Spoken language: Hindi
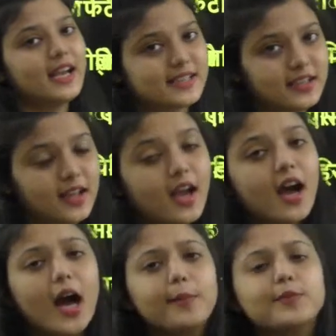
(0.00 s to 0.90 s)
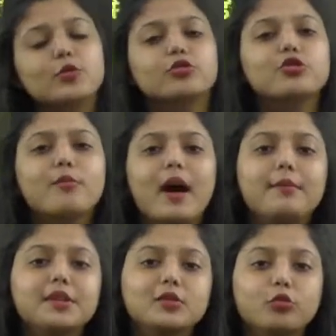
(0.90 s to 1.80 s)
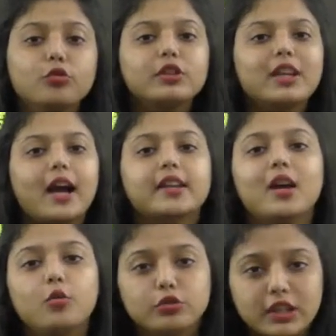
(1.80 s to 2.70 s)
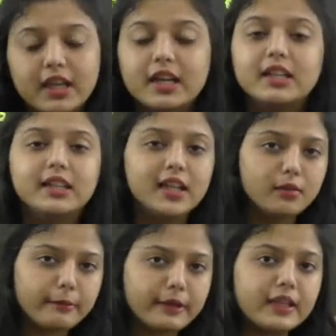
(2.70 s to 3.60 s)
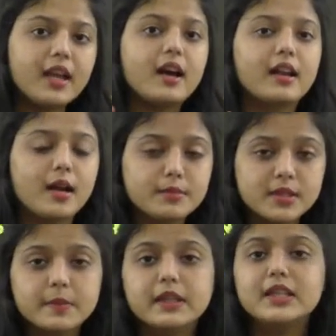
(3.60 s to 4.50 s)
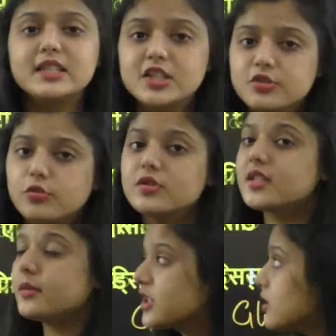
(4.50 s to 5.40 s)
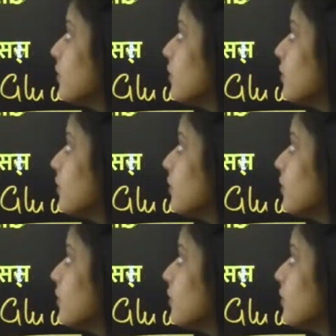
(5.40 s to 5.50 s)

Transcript: एसिड अब सोचो मैम ये दोनों क्या क्या होते हैं डिटेल में पढ़ेंगे आराम से पढ़ेंगे चीज़ों को समझते